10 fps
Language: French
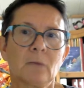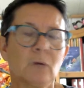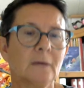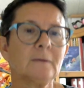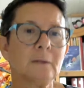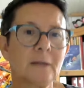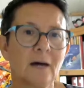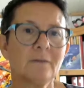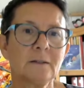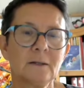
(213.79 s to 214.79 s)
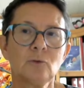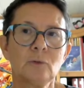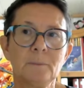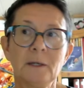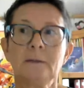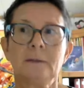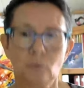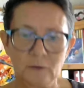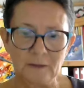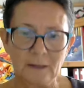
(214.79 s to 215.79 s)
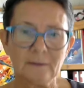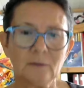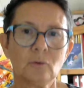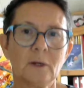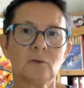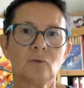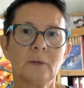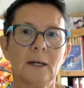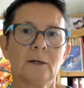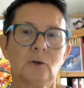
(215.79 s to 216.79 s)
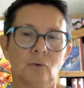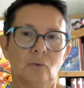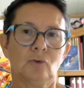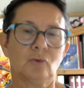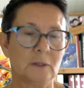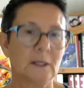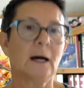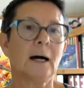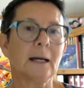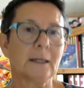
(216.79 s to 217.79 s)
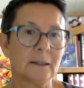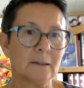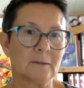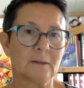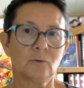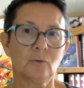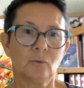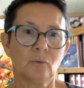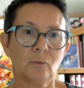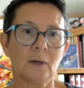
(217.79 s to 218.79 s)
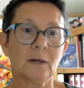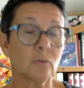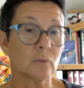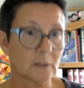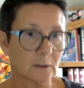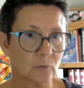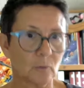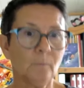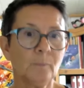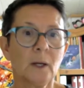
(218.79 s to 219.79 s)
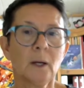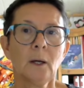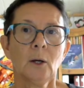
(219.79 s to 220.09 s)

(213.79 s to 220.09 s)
Voilà, c'est une grave atteinte aux libertés. Donc c'est à cette occasion-là que Sonia a créé cette euh, association